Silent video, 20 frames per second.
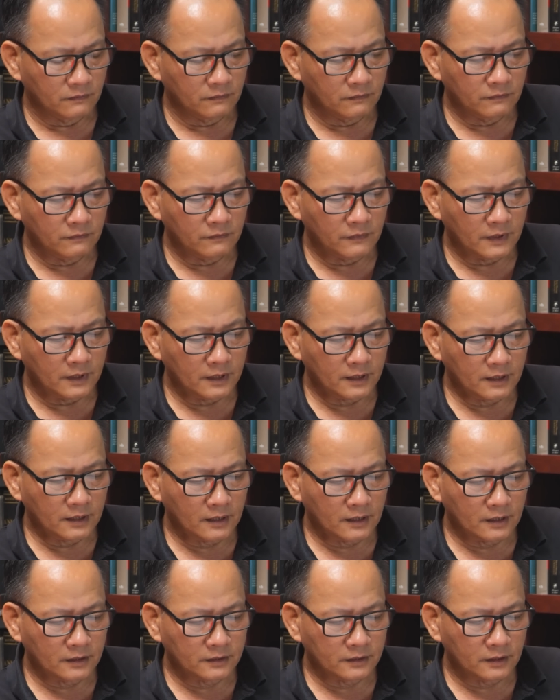với
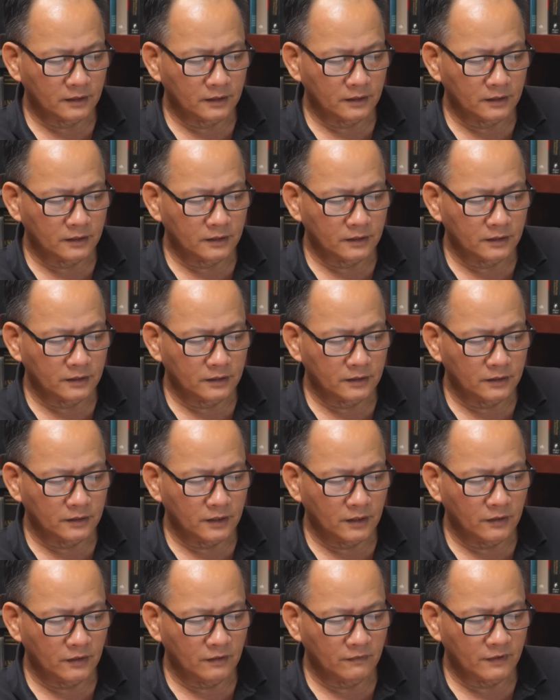uh,
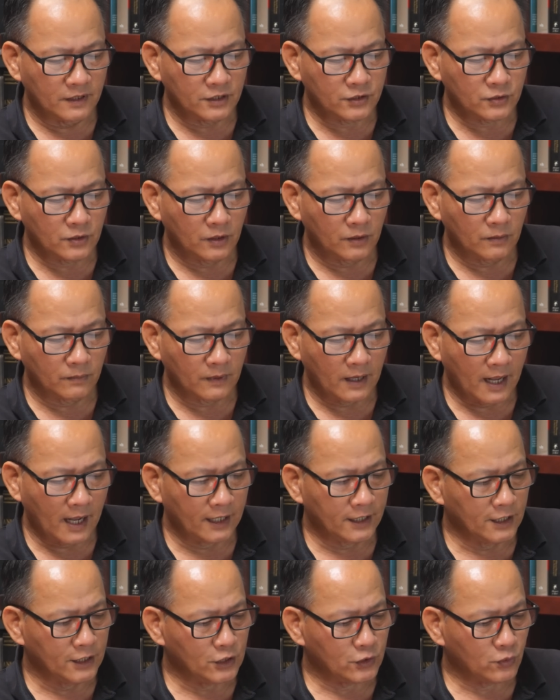Universal
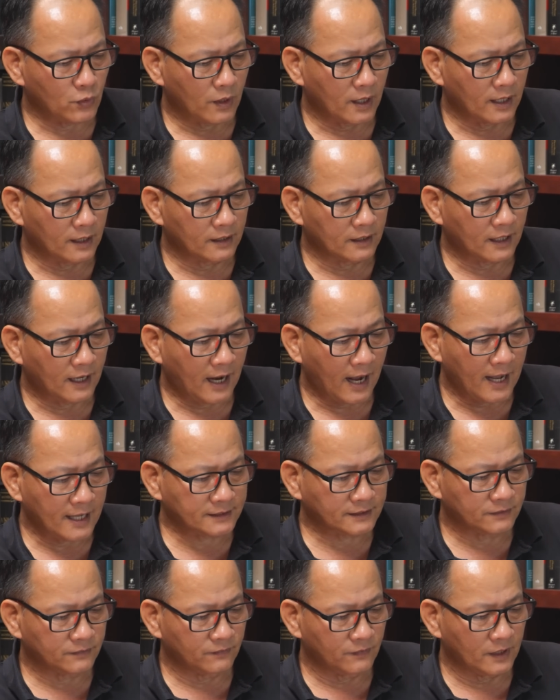Life Insurance
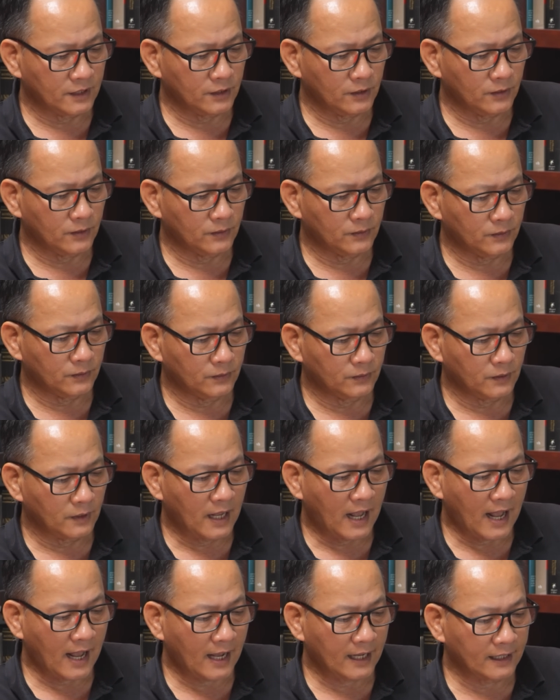Cash Value
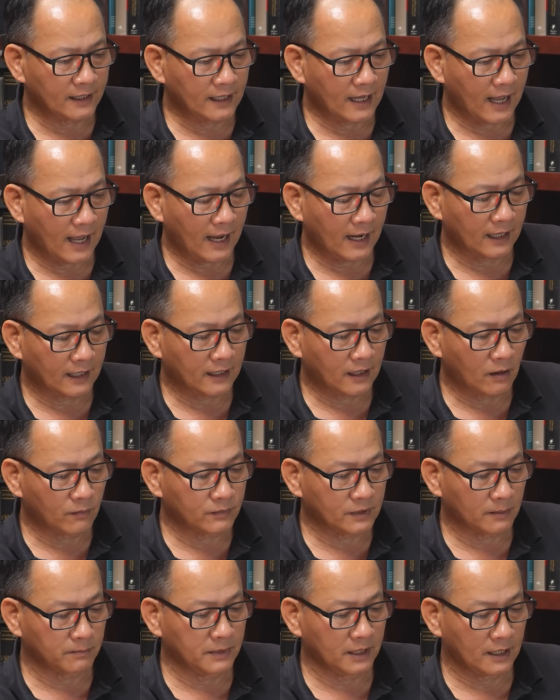
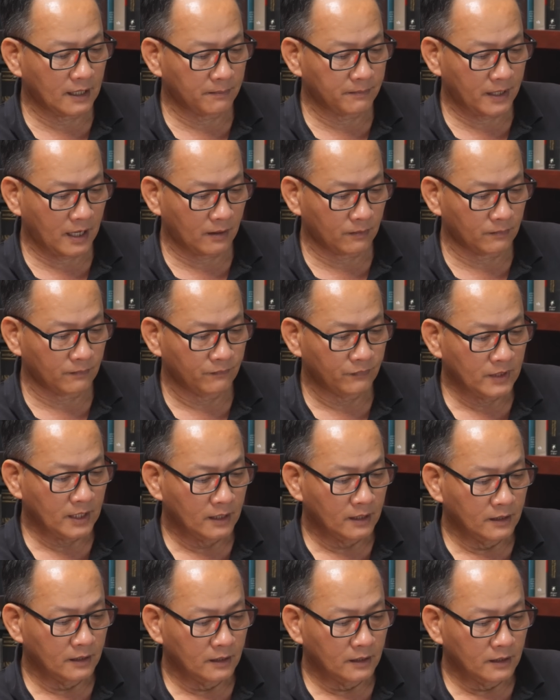2015 đồng.
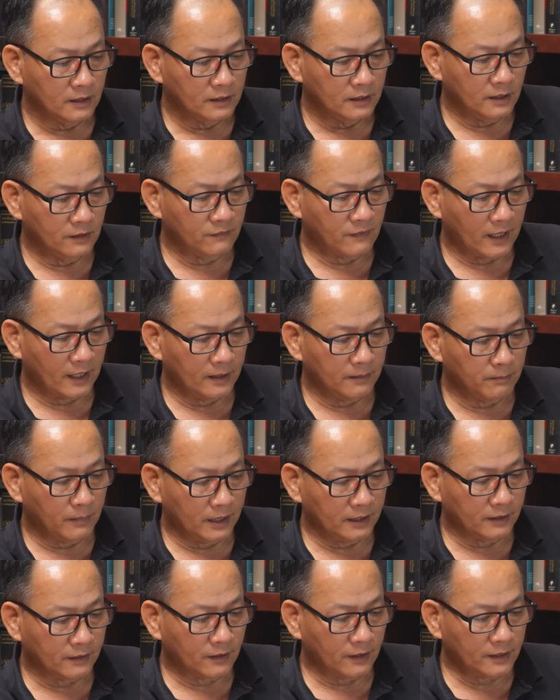Như vậy
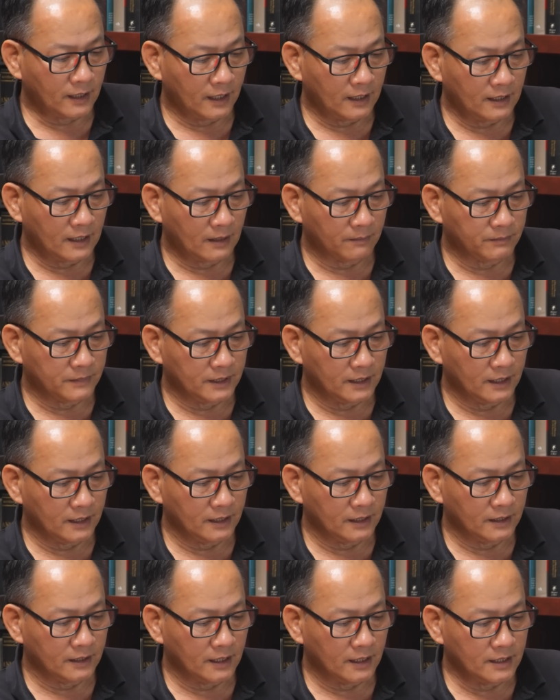mình có thể làm
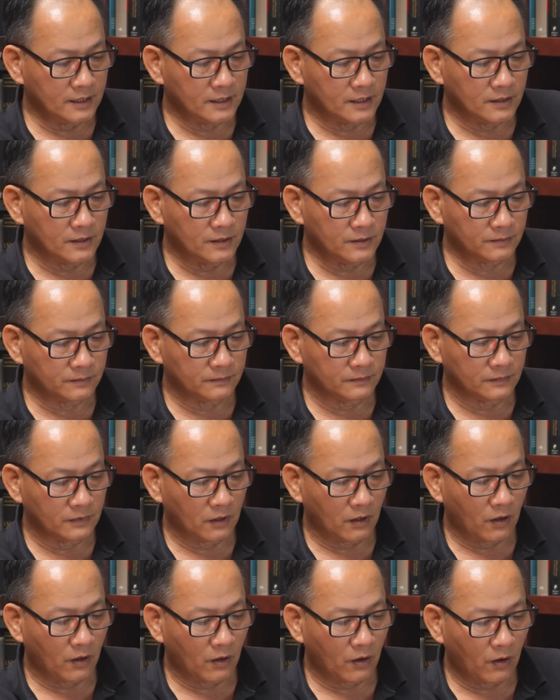gì để reduce
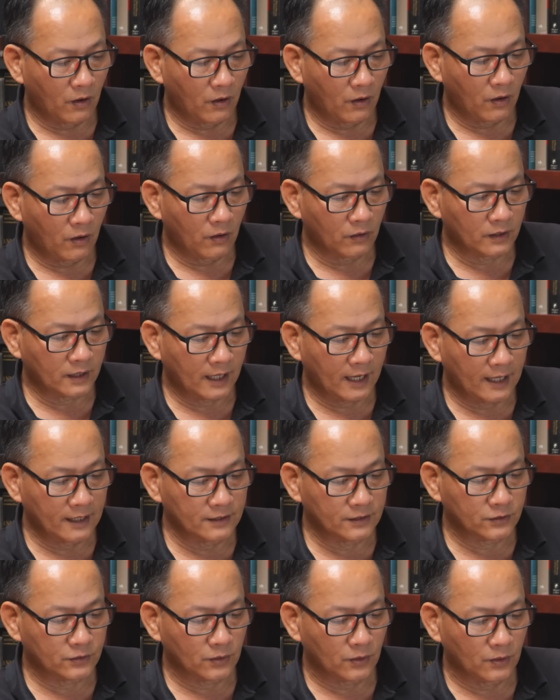or
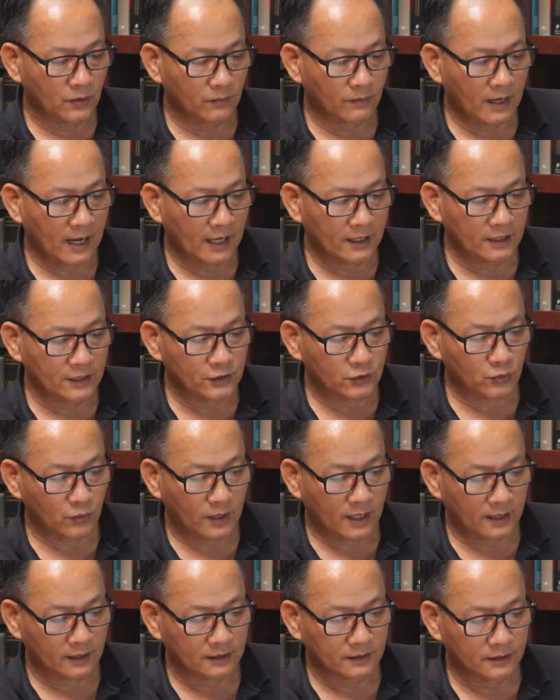cancel life
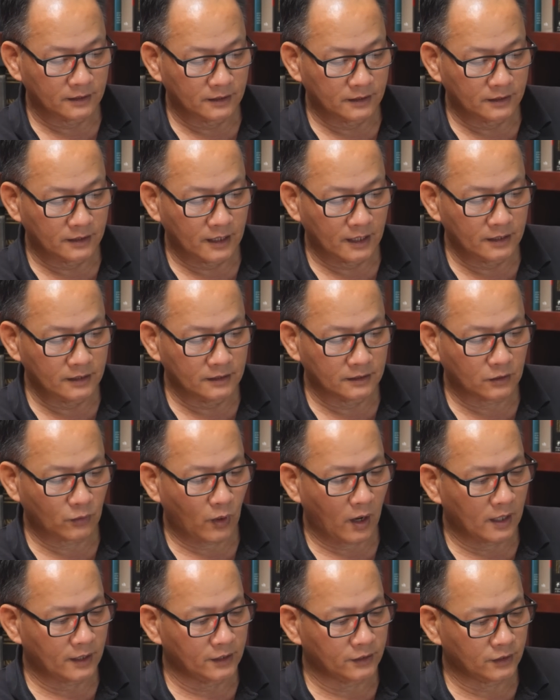insurance để được
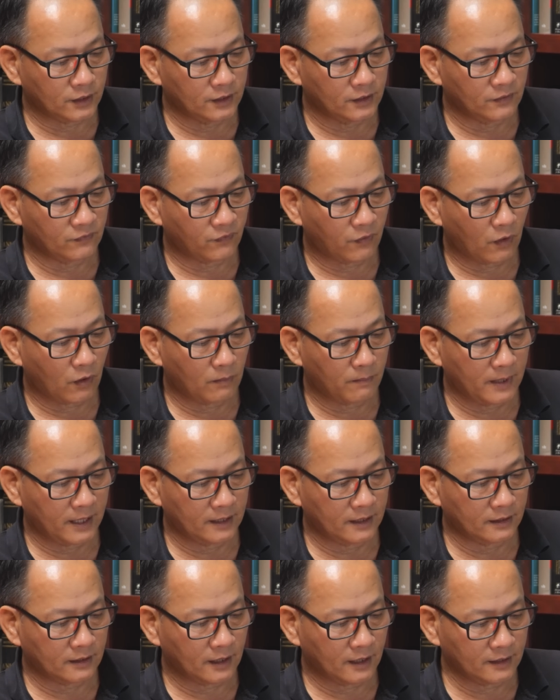quality for
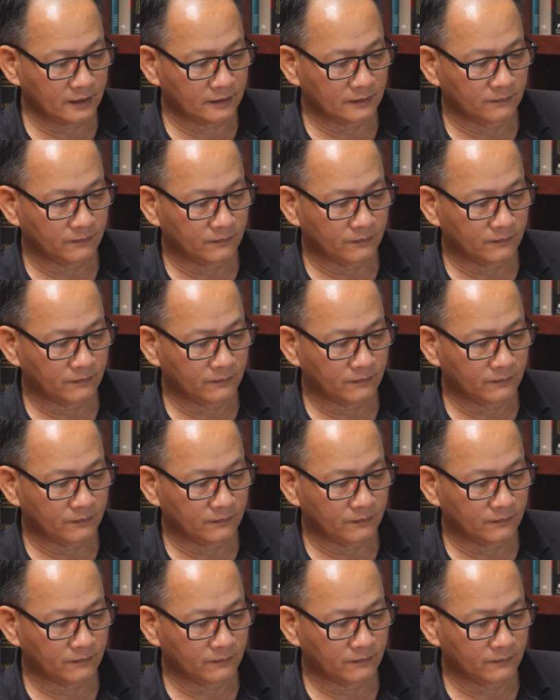Medicaid?